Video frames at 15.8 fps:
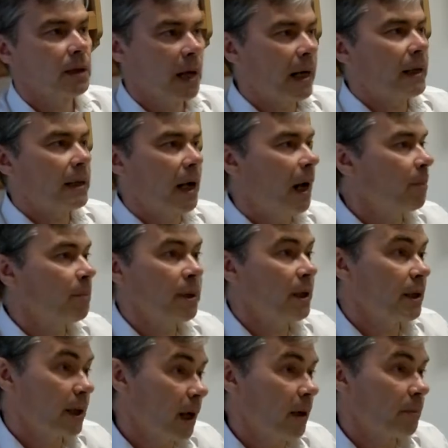как она, up
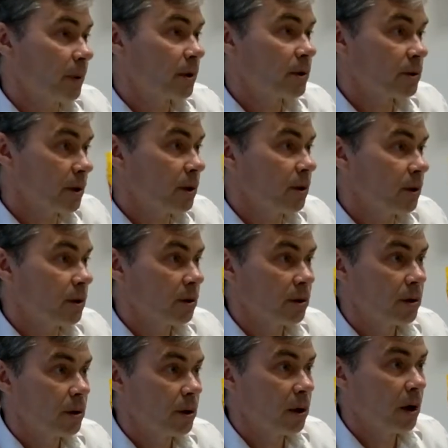или не up стоит?
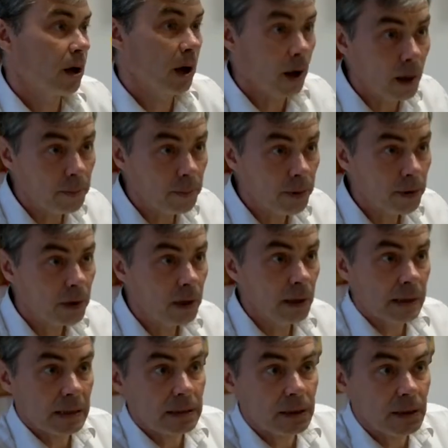Up,
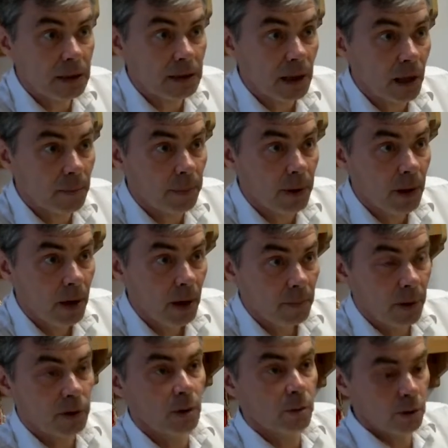она стоит up.
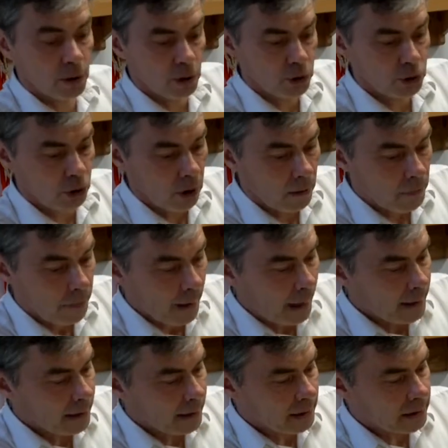Поэтому это еще
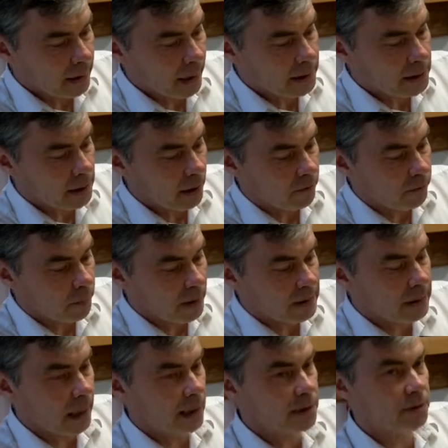ориентация в
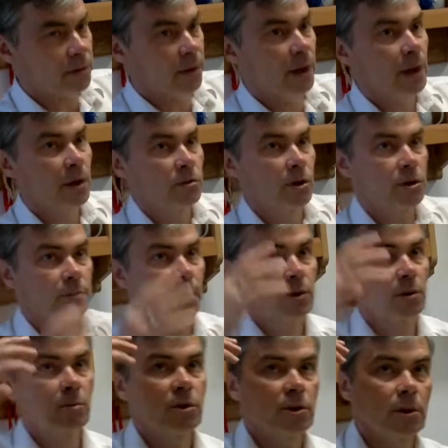пространстве. То есть
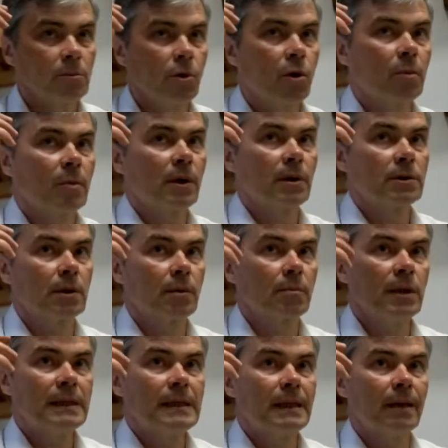поэтому, если мы образно
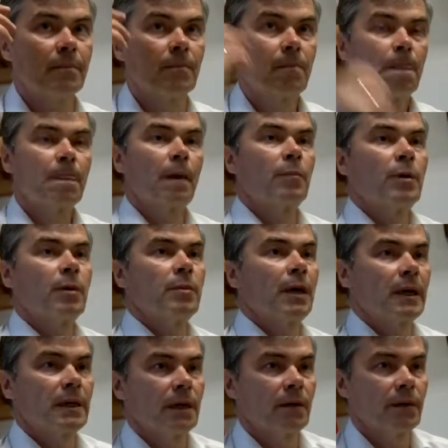мыслим,
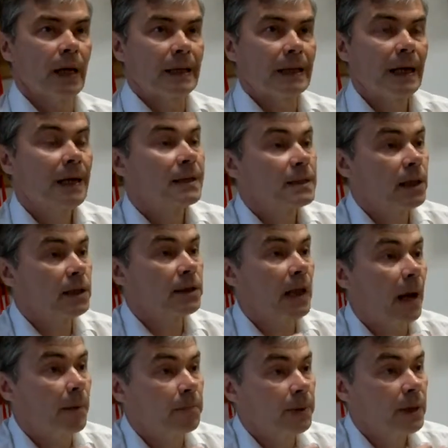например, они говорят
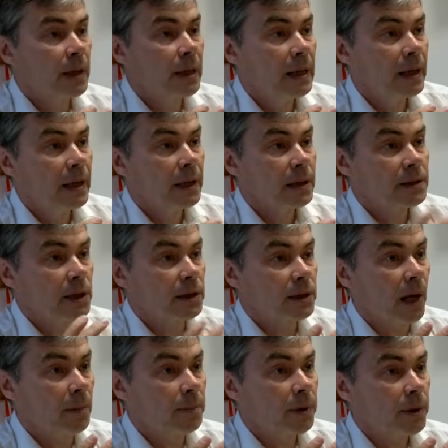«сетап»,
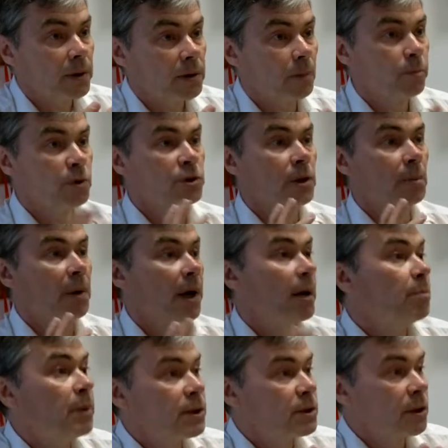«сетап», допустим, «a
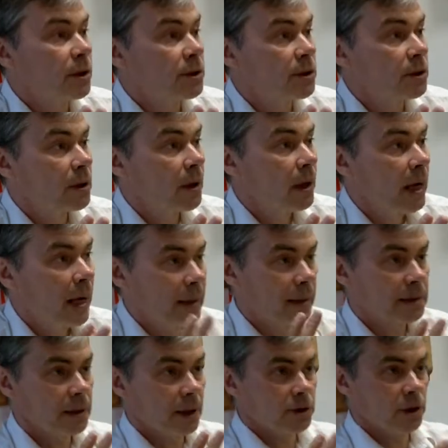business».
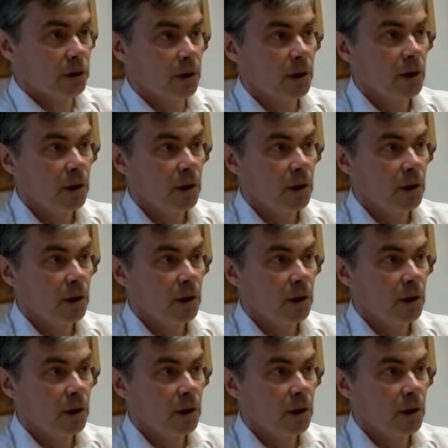Это значит